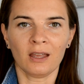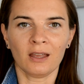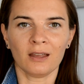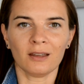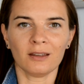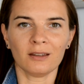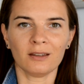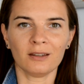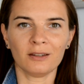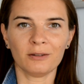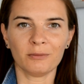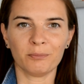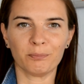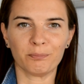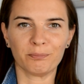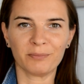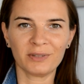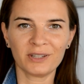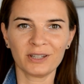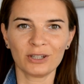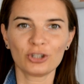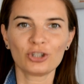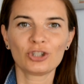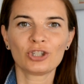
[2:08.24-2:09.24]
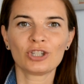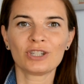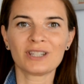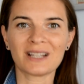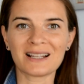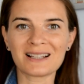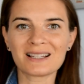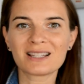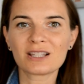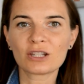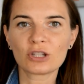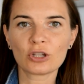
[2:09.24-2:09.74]
E, być
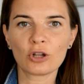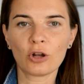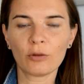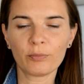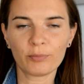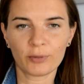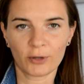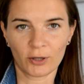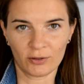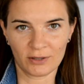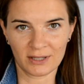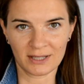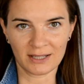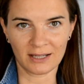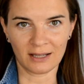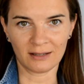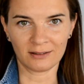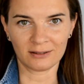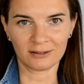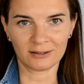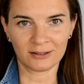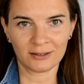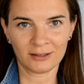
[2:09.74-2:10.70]
na 100%.